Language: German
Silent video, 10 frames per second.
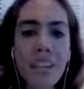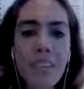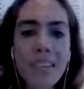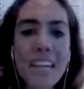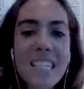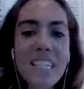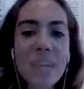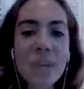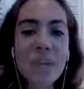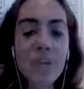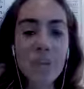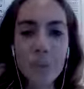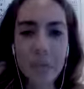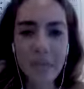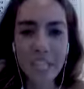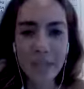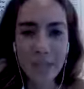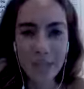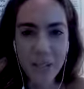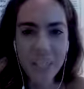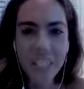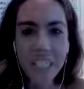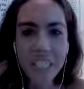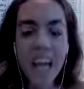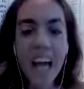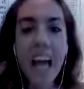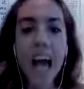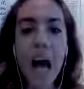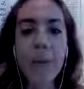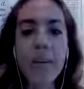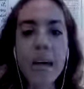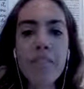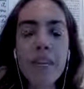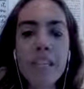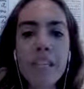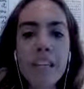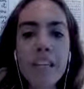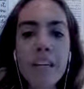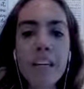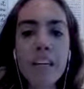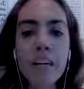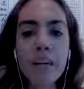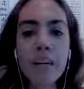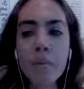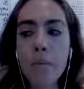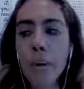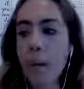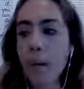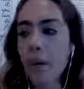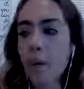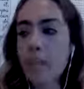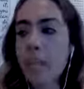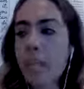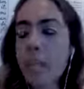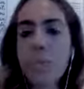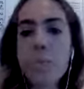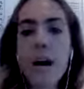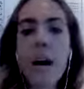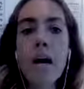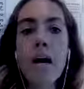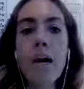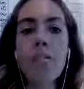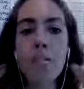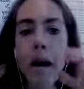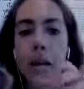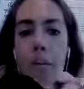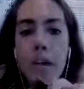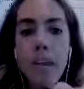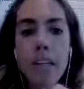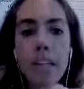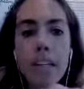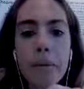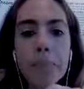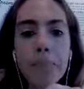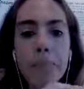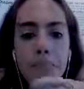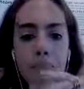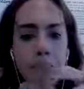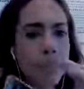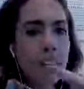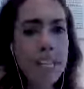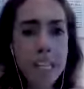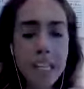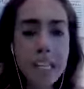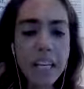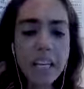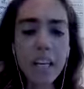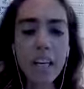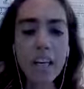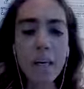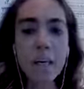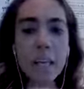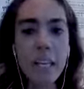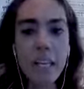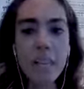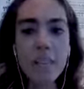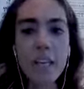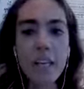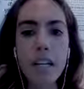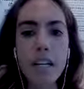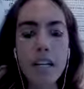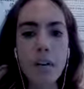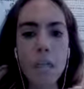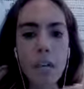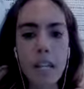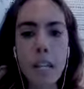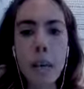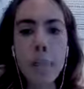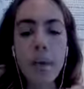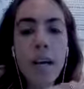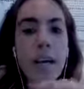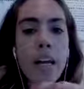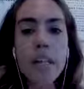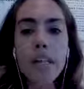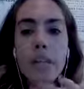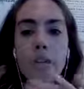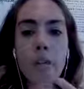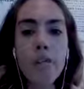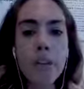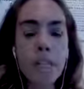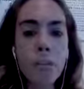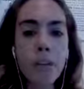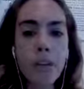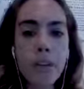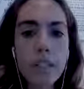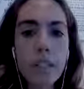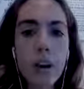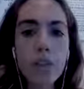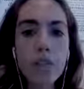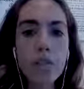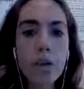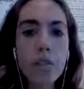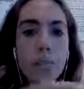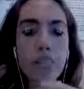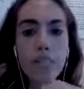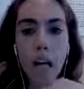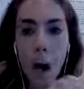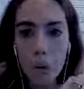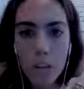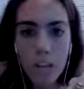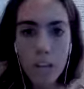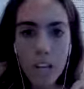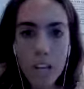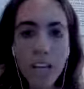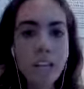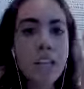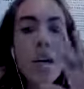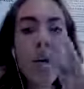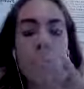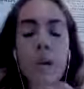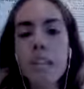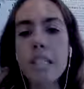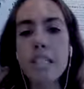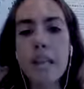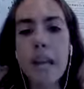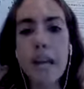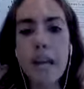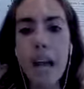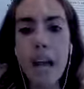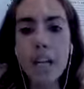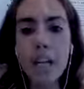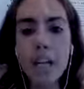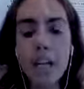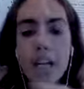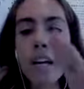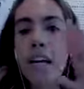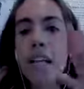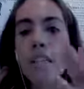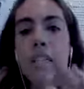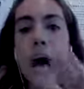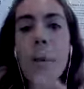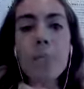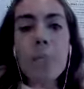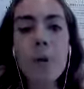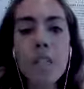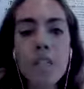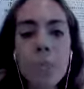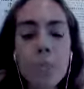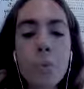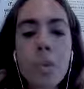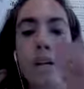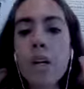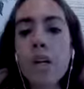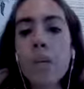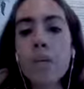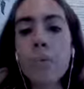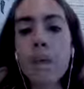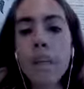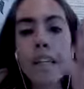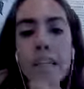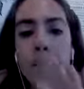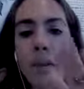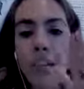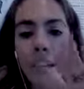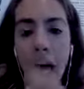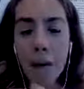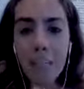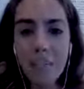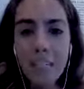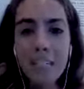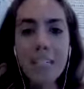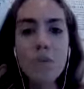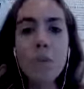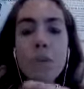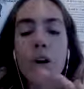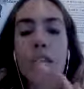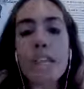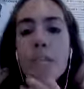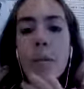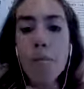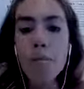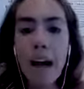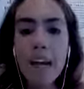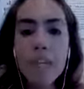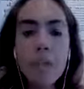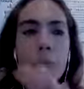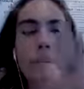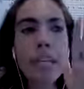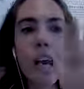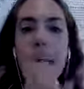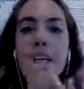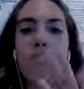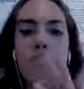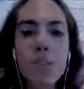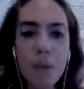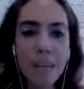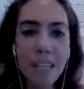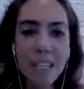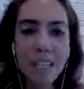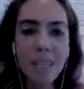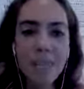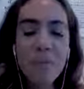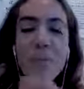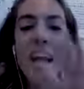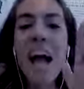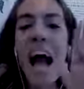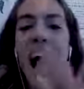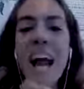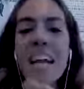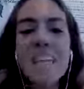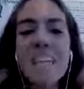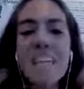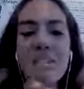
Ich weiß, äh, Verbote sind immer schwierig, aber da wirklich dir ähm, eine Routine zu machen auf meinem Handy, sehe ich ähm, nicht, wenn ich äh, WhatsApp, Instagram, Facebook irgendwas aufpoppt. Es ist ausgeschalten. Du kannst es am Handy einstellen, dass ab 19 Uhr du dann nicht mehr dran bist und auch nichts mehr empfangst. Und ich kann dir versprechen, All das,